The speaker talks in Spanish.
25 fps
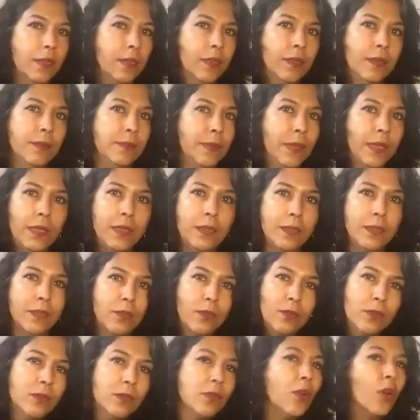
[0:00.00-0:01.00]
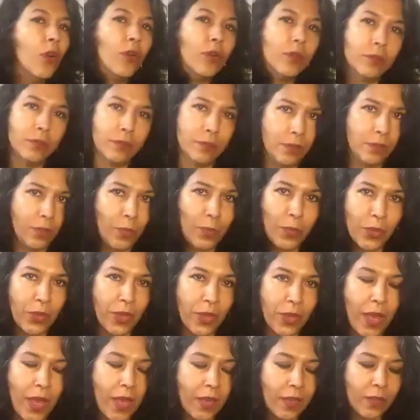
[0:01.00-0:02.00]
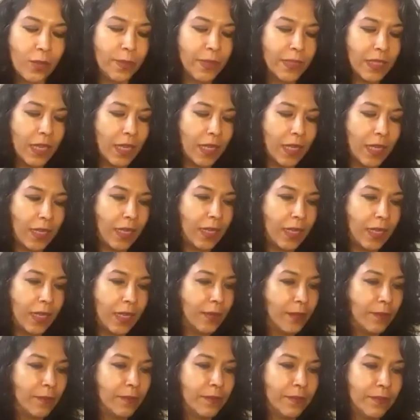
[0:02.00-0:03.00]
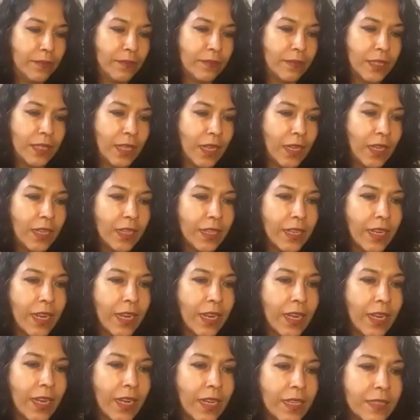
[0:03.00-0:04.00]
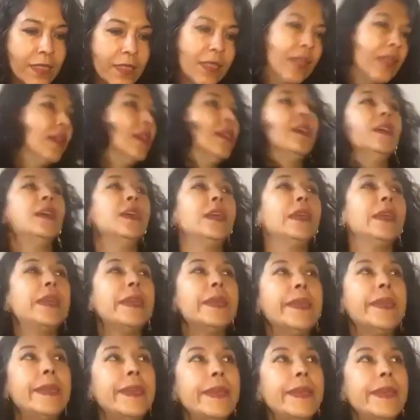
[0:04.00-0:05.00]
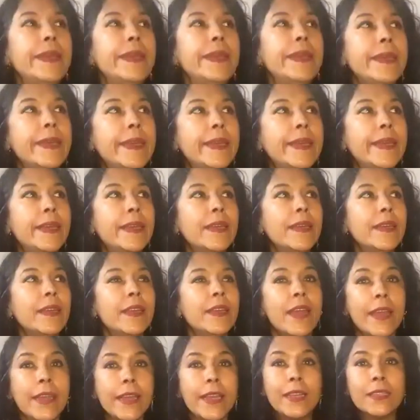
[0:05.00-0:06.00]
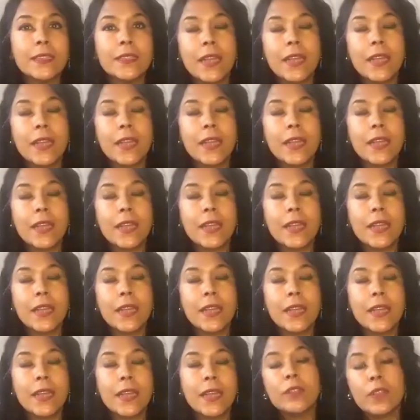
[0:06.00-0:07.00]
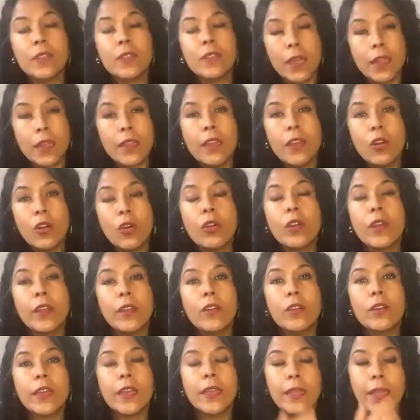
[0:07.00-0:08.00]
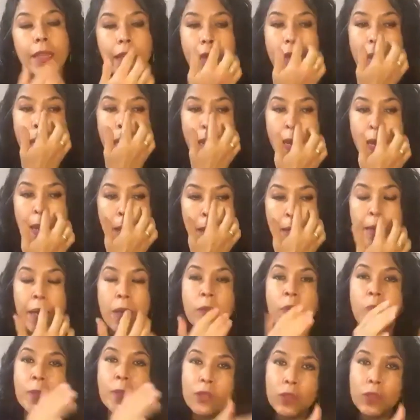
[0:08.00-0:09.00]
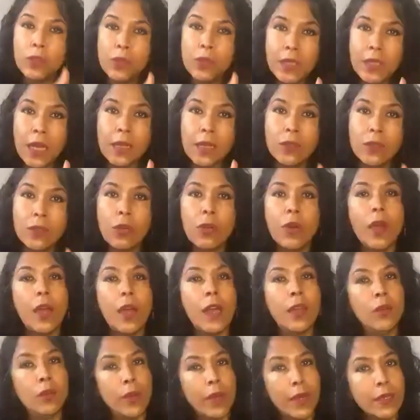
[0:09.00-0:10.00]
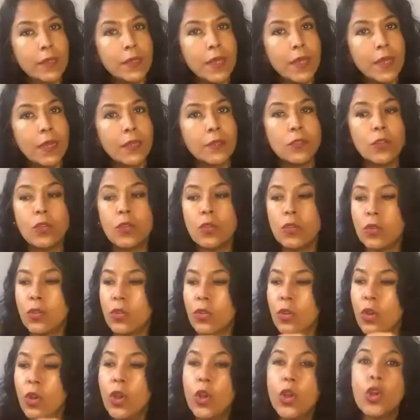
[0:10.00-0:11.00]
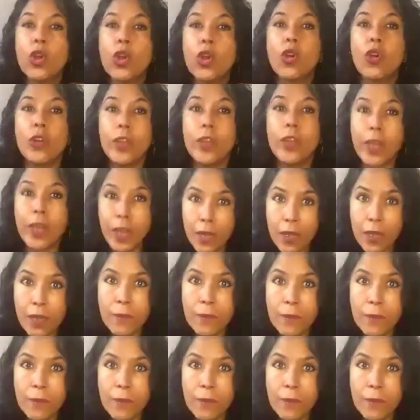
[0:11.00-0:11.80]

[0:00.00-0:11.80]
no, no, no podía, no me salían, me salían raras. Y, en este caso, te digo, creo que llegué en el momento exacto, al lugar exacto, con el,